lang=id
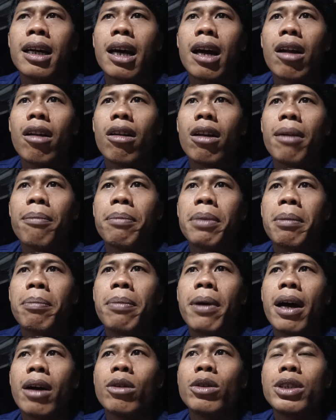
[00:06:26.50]
kalau lebih
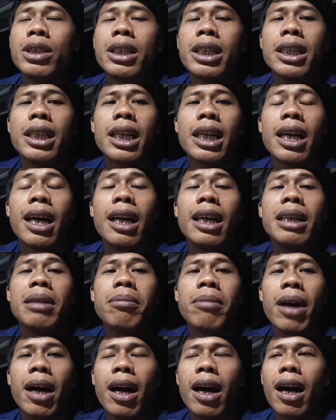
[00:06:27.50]
bagus di
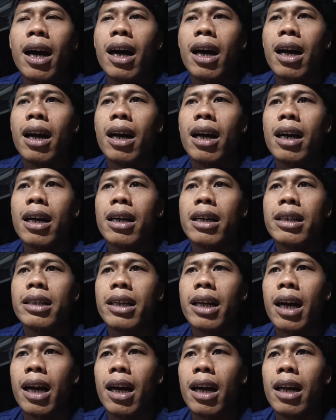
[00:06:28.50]
35
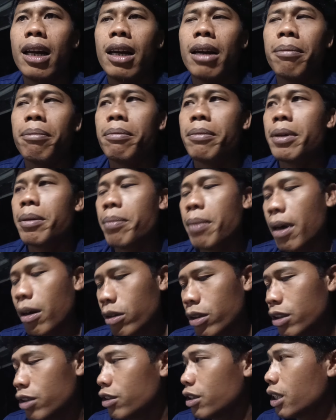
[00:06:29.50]
ya lebih
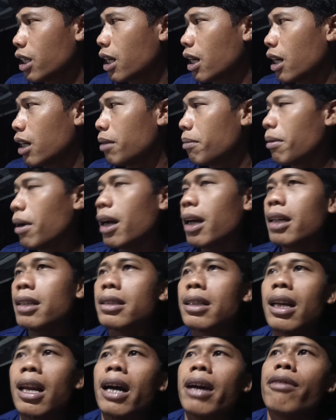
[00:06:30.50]
bagus itu 35
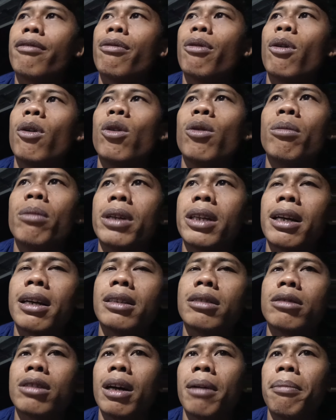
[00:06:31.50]
selain
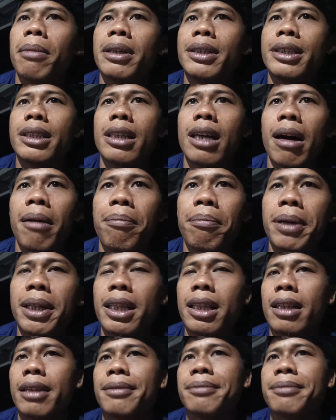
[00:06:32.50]
volumenya juga masih dapat